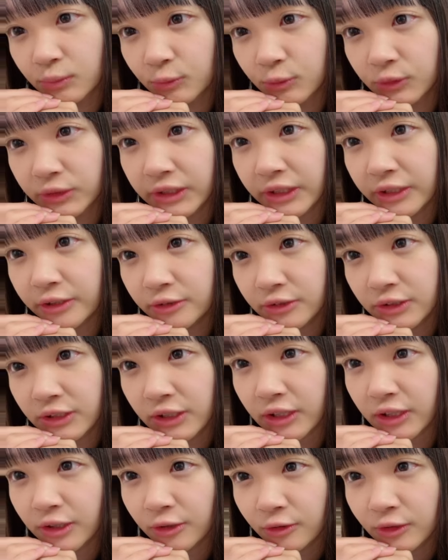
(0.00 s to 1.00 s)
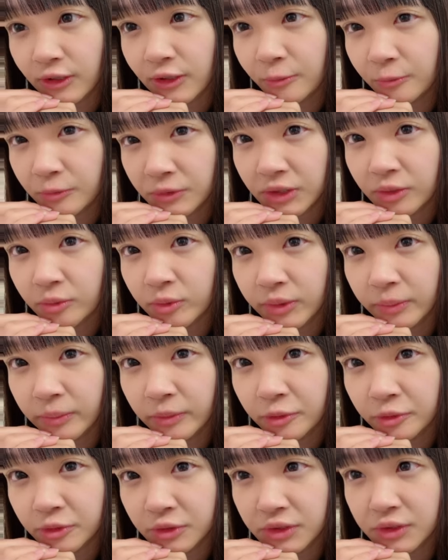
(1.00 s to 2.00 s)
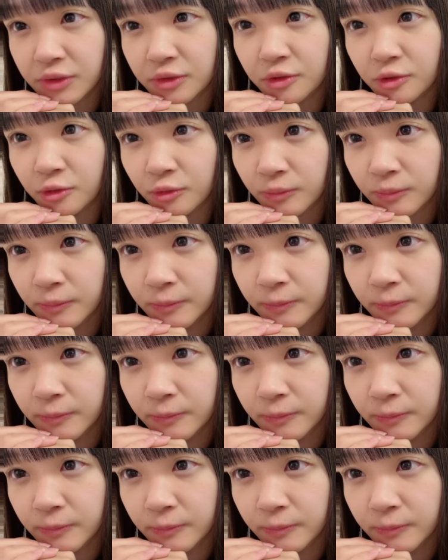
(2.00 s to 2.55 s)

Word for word: 押せるんだけどでも多分今押すと